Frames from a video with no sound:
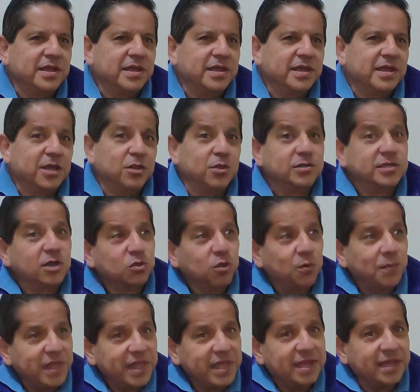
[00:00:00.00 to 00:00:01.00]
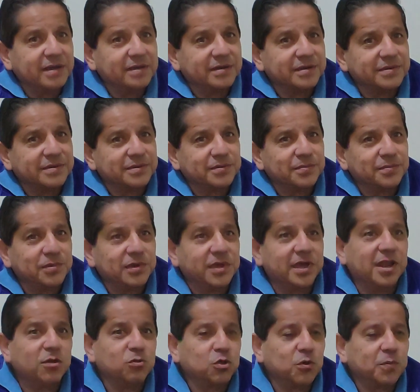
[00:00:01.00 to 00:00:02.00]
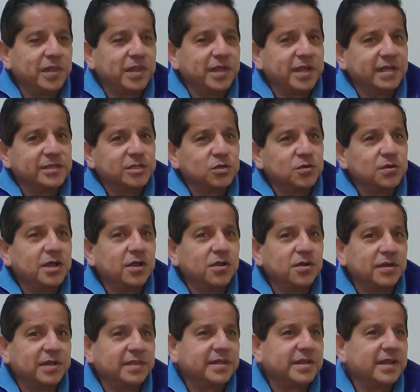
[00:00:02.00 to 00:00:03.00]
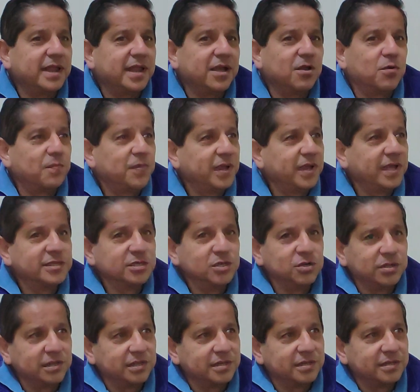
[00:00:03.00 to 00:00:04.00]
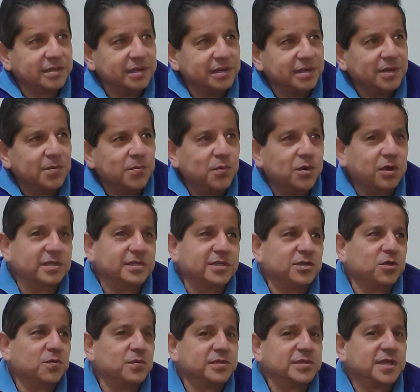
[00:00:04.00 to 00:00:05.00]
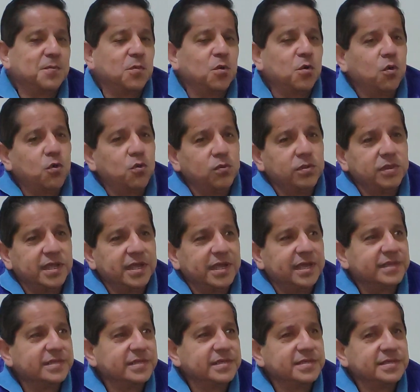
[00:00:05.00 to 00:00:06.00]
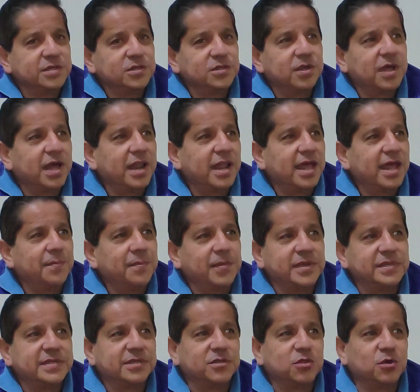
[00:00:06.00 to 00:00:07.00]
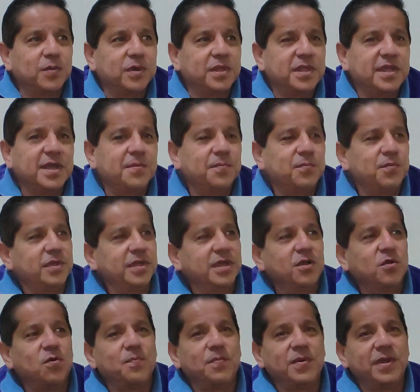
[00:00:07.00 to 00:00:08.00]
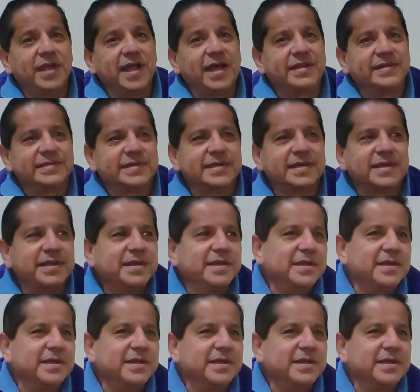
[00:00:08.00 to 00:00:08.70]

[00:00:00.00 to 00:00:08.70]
y que no se automediquen, porque la automedicación es lo que trae las complicaciones. Porque si comenzamos con un dengue sin signos de alarma y se automedican, puede complicarse.